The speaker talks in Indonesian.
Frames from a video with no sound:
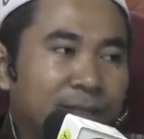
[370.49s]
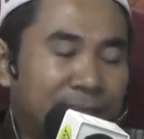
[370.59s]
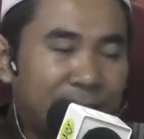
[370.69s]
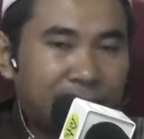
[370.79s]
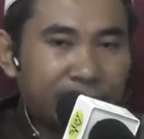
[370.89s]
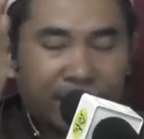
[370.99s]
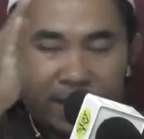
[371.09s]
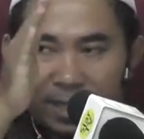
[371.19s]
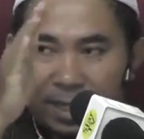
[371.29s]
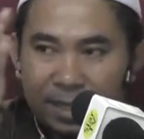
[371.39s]
Dan tiga
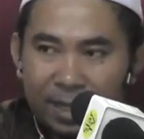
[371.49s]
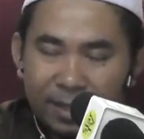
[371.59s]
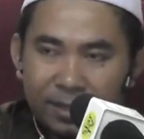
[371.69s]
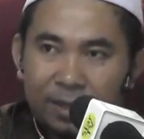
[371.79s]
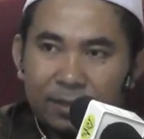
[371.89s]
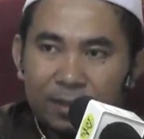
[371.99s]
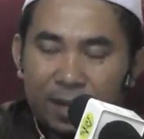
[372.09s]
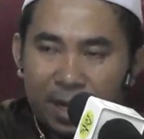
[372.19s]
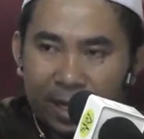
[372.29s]
yang lain Allah